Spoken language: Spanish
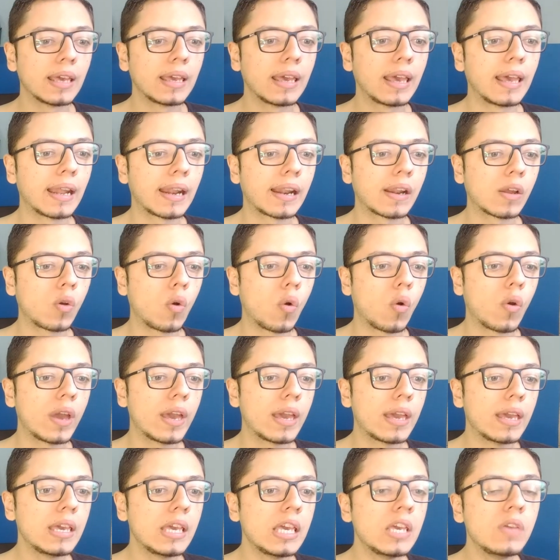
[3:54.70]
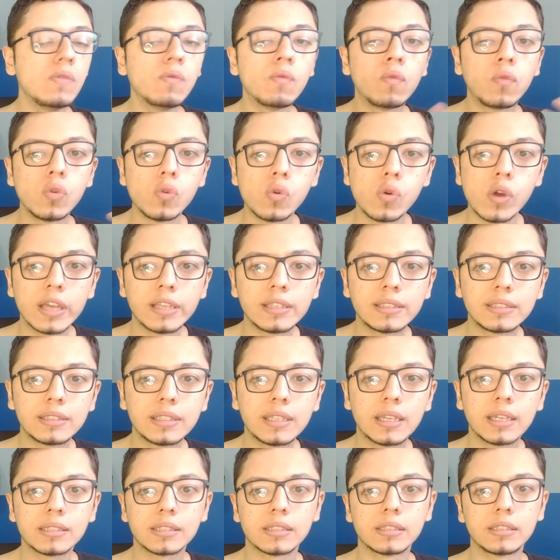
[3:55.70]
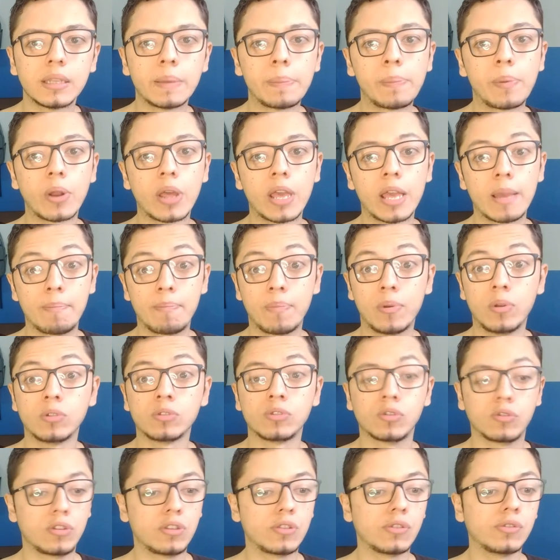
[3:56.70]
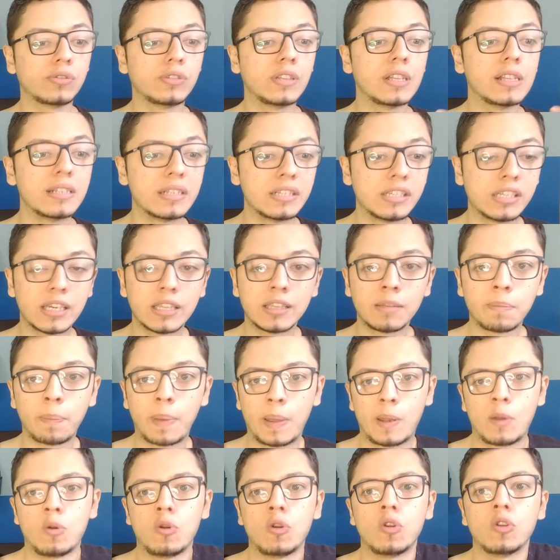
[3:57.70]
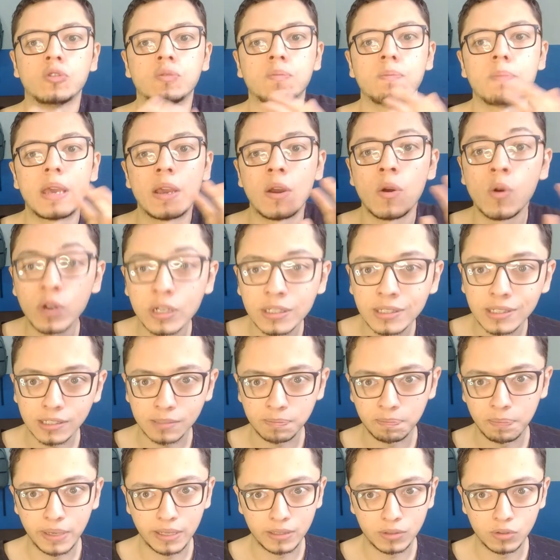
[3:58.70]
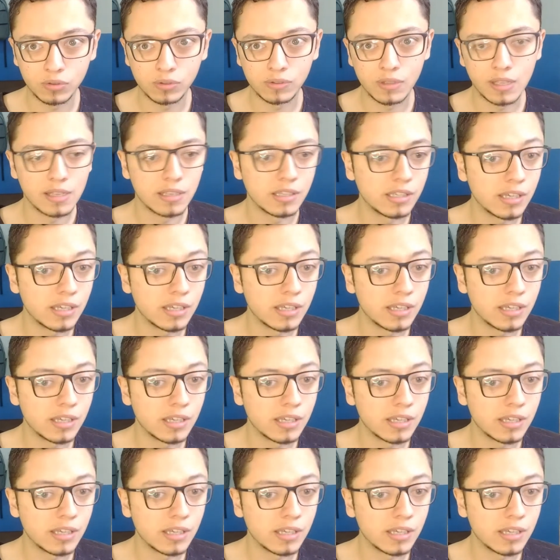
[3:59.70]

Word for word: que recoge influencias de por ejemplo los sonidos del gen, pero los mejores aspectos del